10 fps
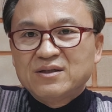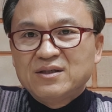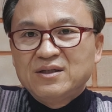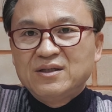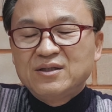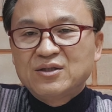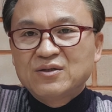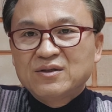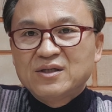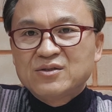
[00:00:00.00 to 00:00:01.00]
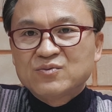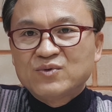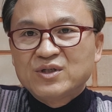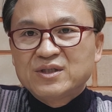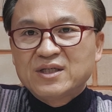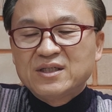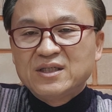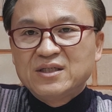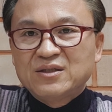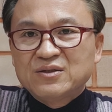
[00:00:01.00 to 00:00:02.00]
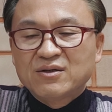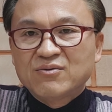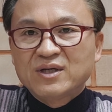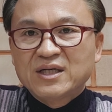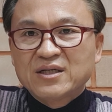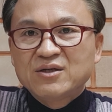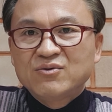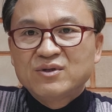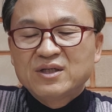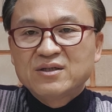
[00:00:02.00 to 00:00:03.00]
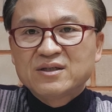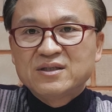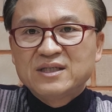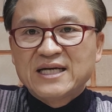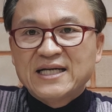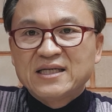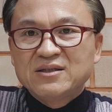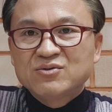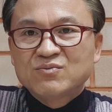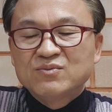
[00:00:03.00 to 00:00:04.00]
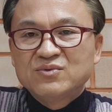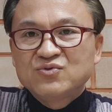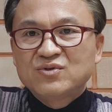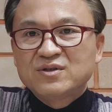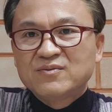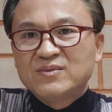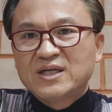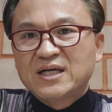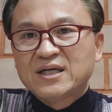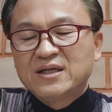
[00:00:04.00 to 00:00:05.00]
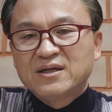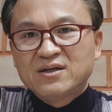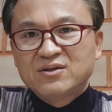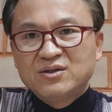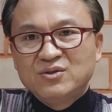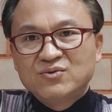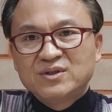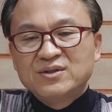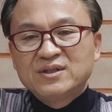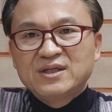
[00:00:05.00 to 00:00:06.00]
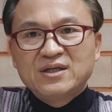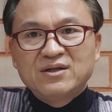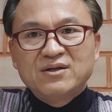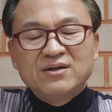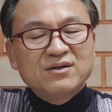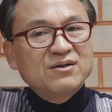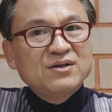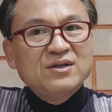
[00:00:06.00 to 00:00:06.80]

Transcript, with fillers: 2리터, 1.5에서 한 2리터 정도에 음. 겨울에는 그 양이 좀 줄어듭니다. 그 이유는 어,